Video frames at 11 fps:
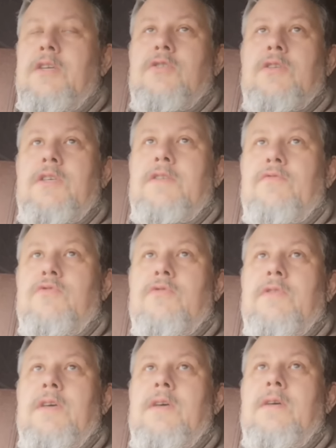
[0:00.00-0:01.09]
des gens qui se font
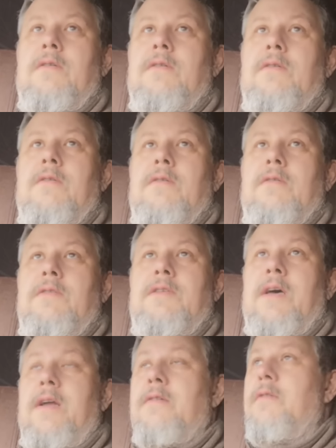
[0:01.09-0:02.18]
sauter euh, en
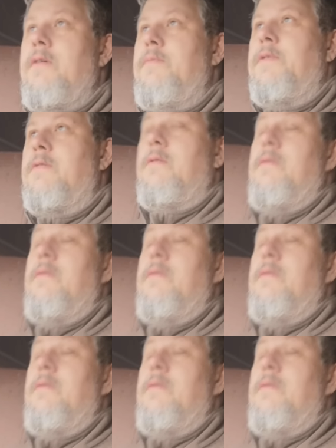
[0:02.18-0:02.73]
Israël, parce